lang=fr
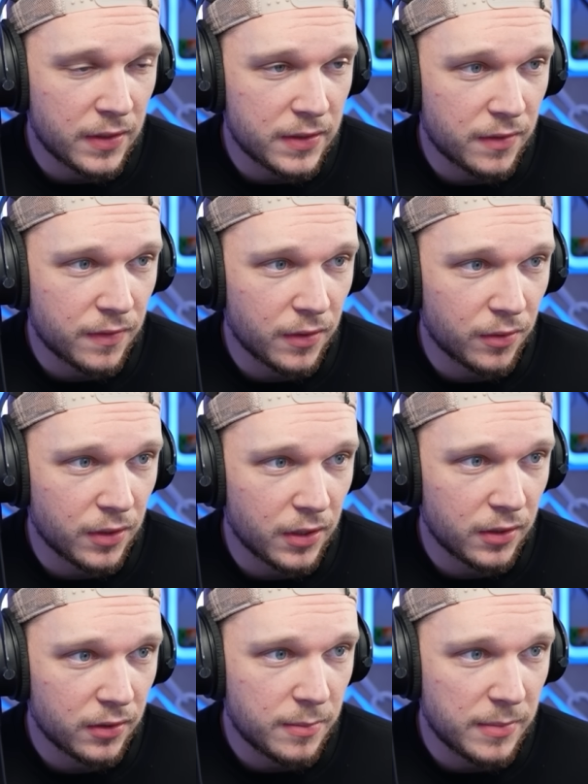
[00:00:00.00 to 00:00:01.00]
Qu'est-ce qu'il fait Ok.
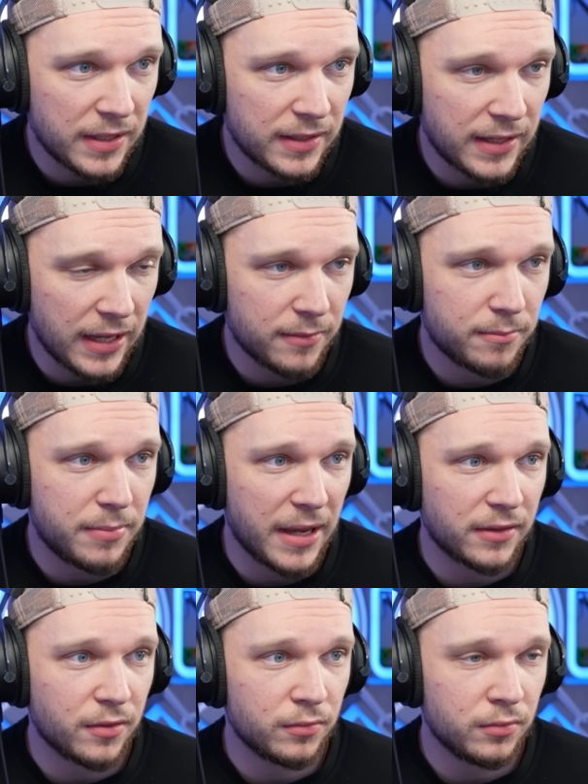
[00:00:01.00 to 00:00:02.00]
Il met 4
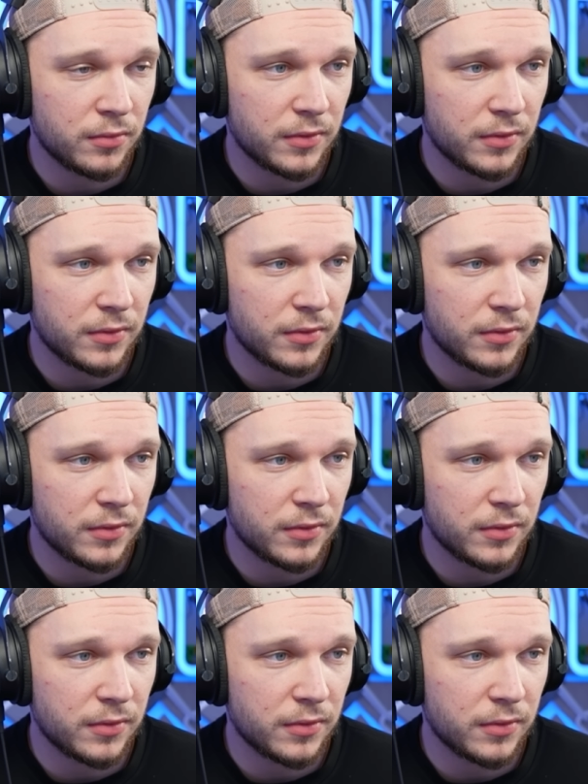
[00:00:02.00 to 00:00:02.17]
bâtons,